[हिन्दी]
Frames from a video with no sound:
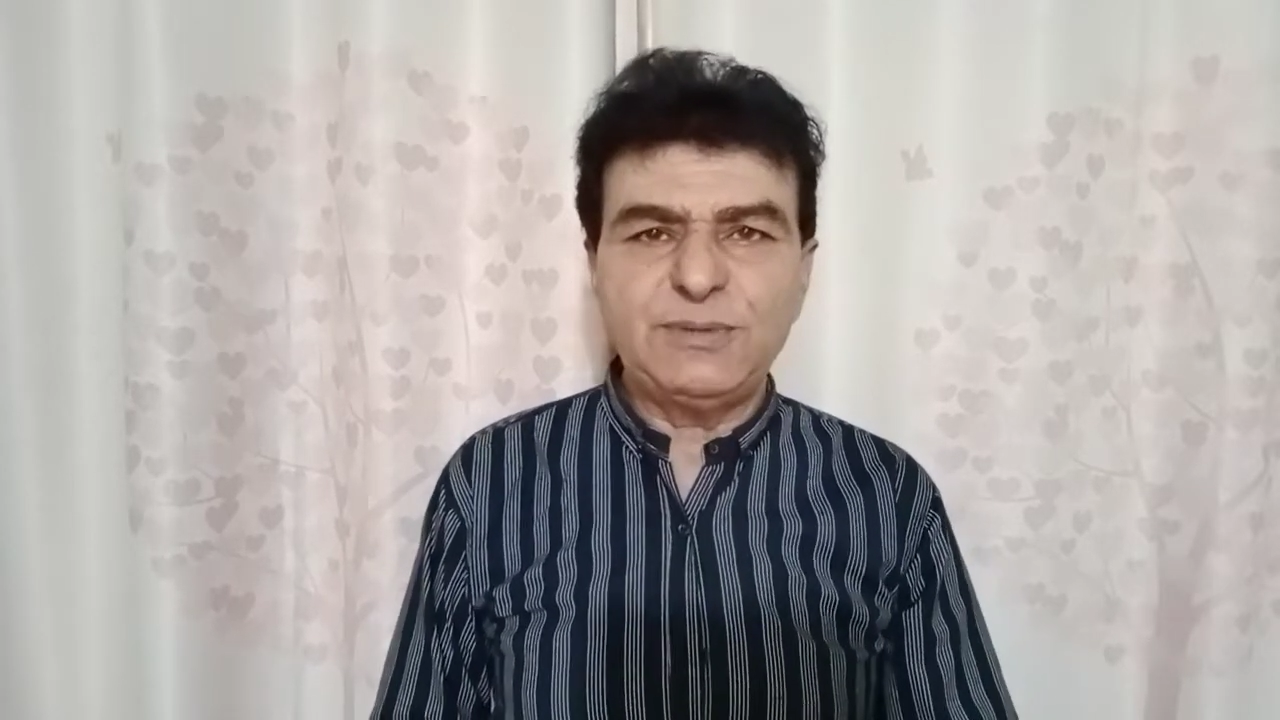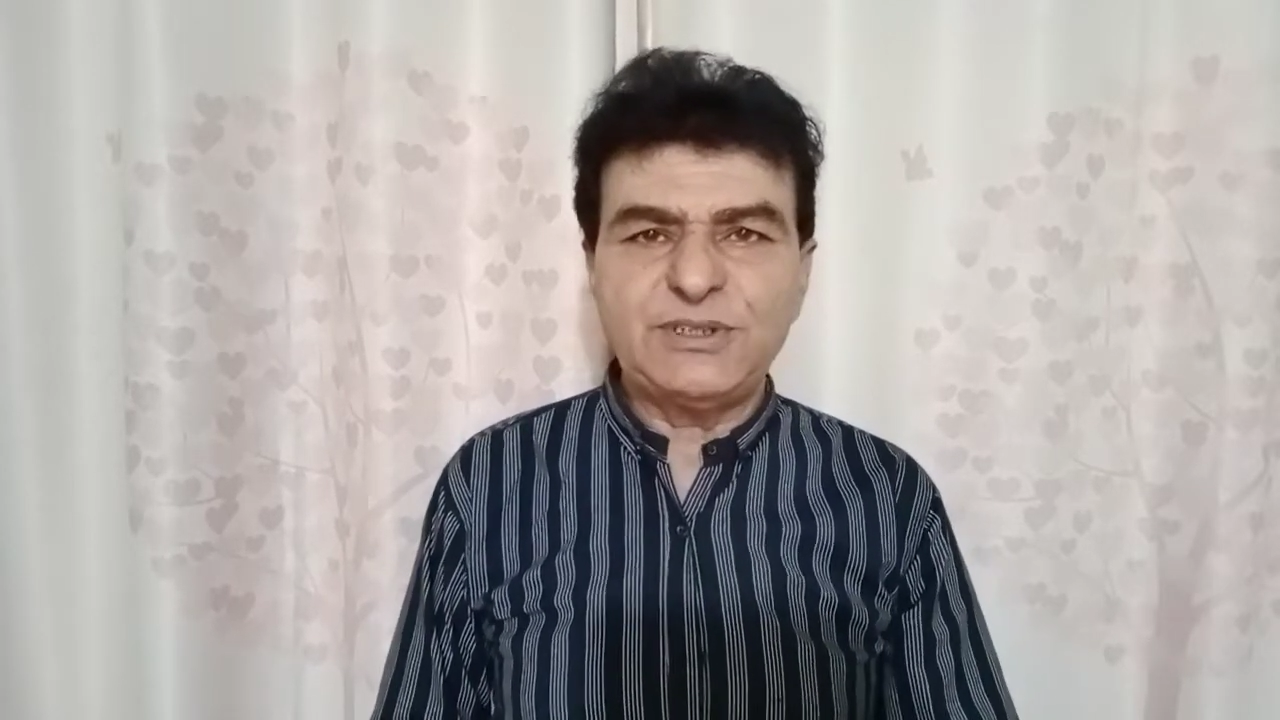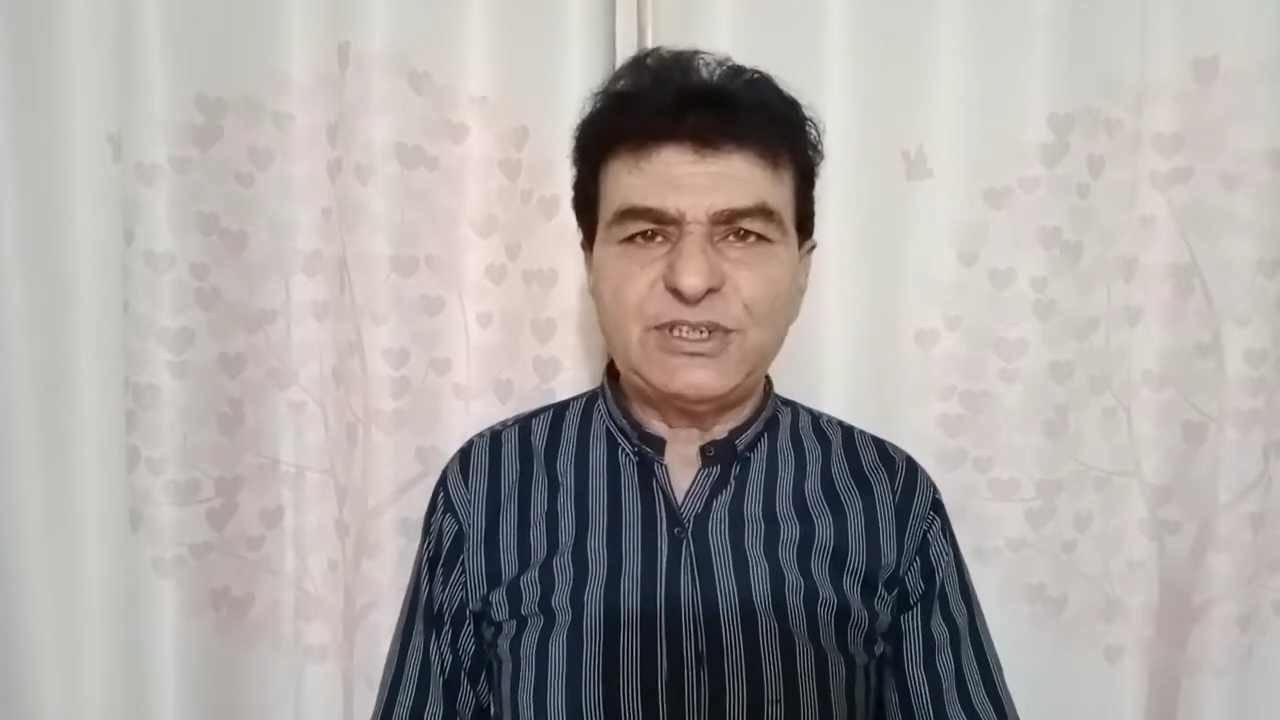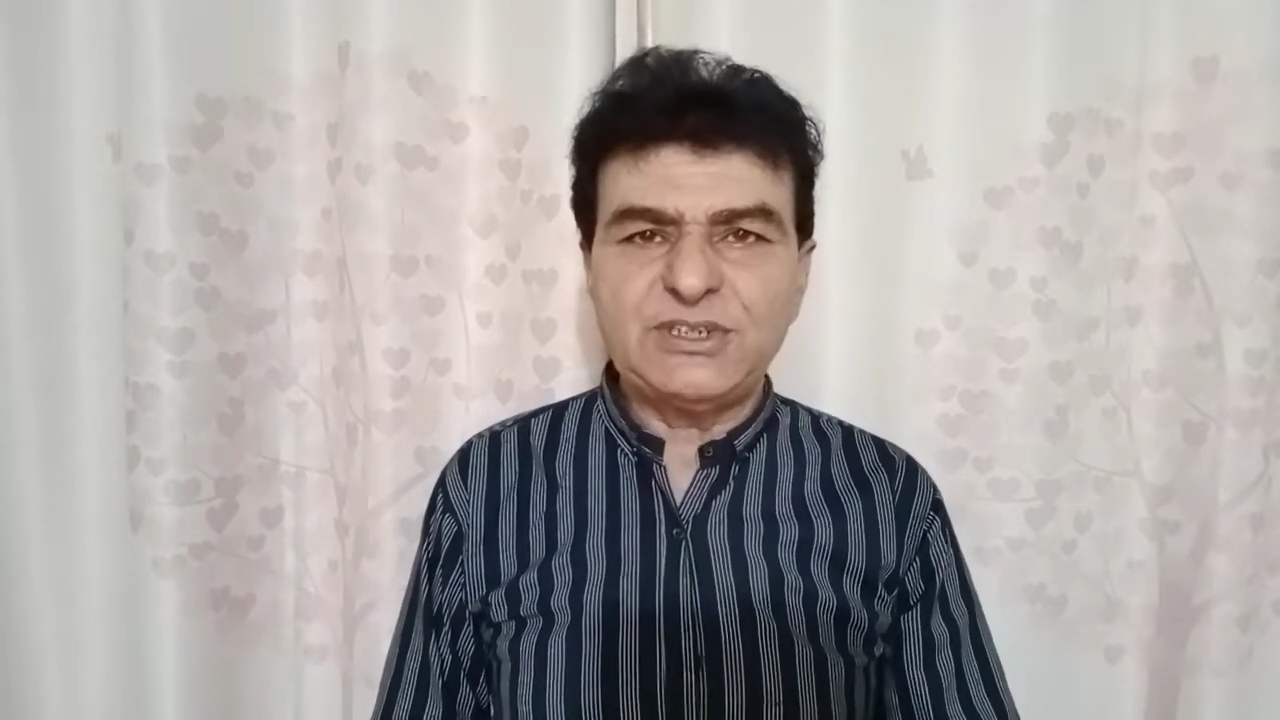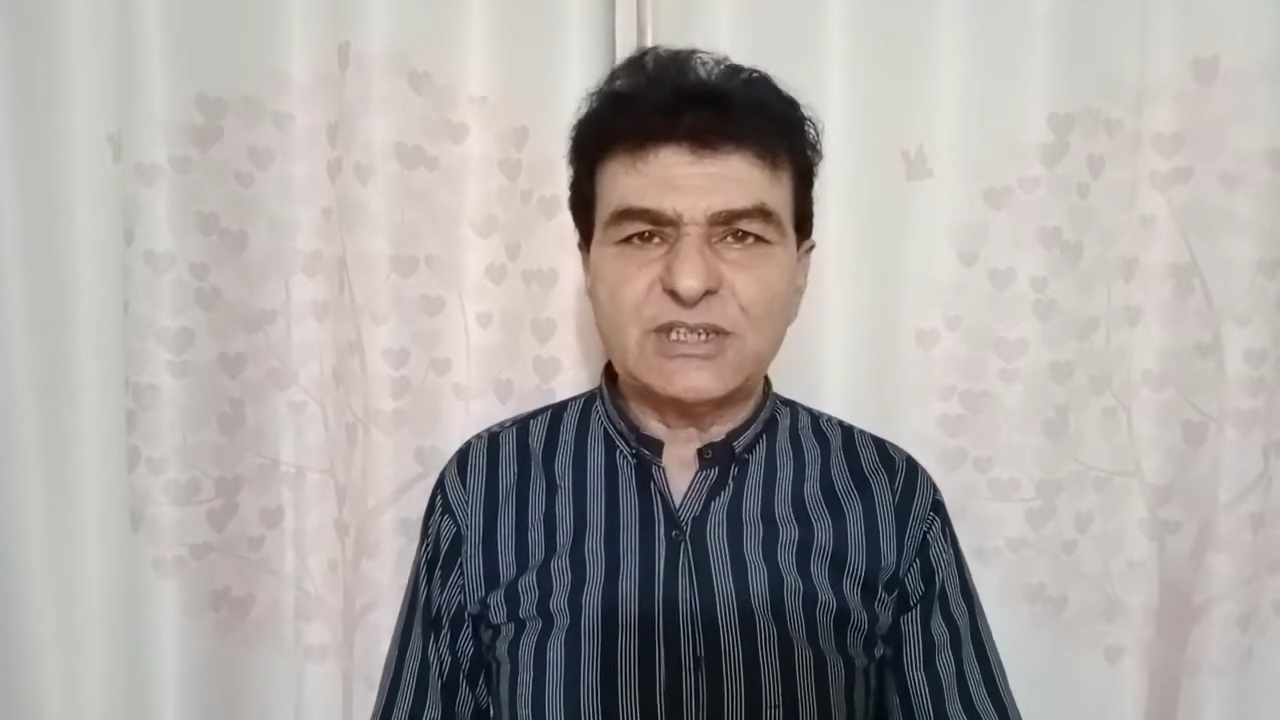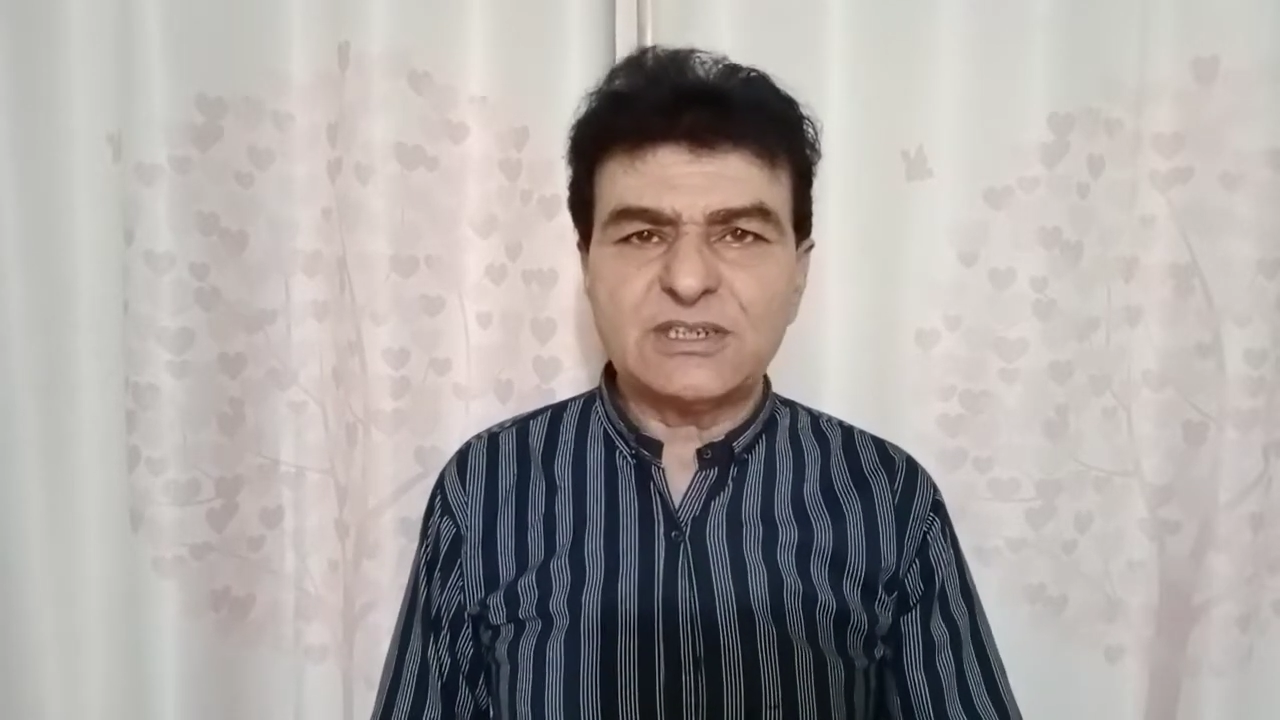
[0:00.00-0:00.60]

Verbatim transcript: भी जीत जाता